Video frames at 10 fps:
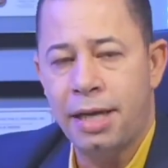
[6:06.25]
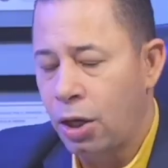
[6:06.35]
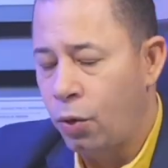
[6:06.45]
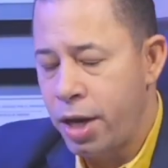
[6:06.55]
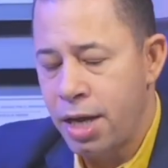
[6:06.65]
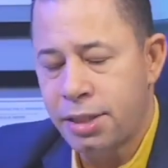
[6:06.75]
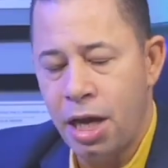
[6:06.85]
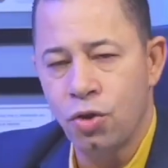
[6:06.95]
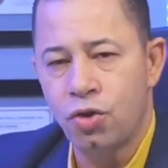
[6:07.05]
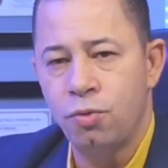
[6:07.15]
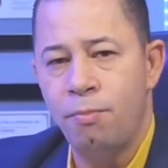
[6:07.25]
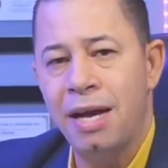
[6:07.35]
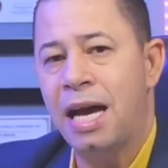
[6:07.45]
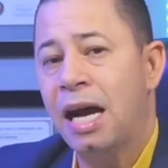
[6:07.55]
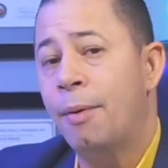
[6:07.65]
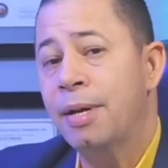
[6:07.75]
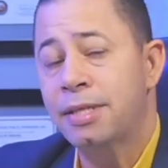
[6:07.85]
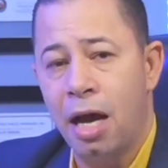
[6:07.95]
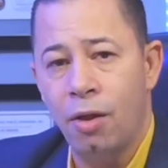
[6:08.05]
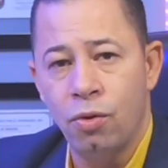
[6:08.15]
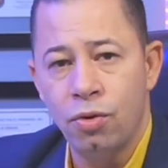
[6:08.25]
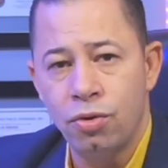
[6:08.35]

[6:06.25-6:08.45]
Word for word: categorías que ellos más han avanzado